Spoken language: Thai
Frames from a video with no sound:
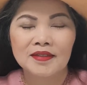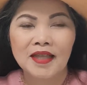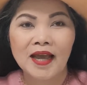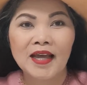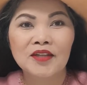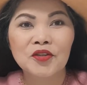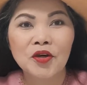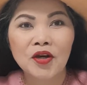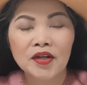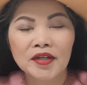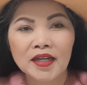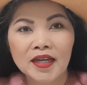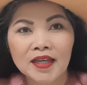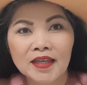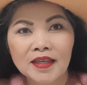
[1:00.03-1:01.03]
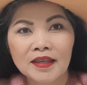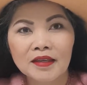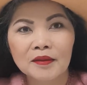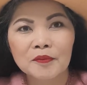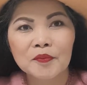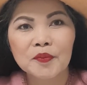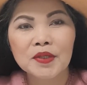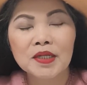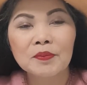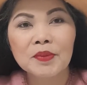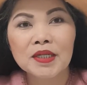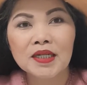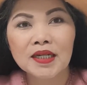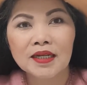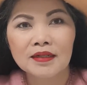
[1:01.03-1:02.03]
ถ่ายทอดให้
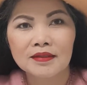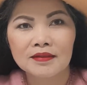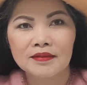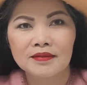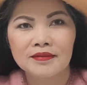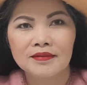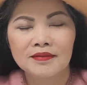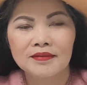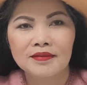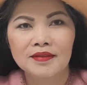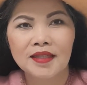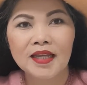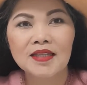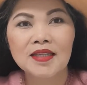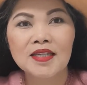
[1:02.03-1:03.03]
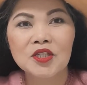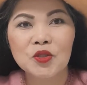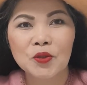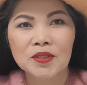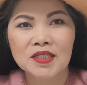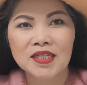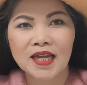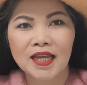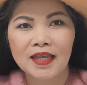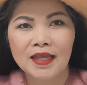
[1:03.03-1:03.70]
เพื่อนๆ ท่านที่สนใจ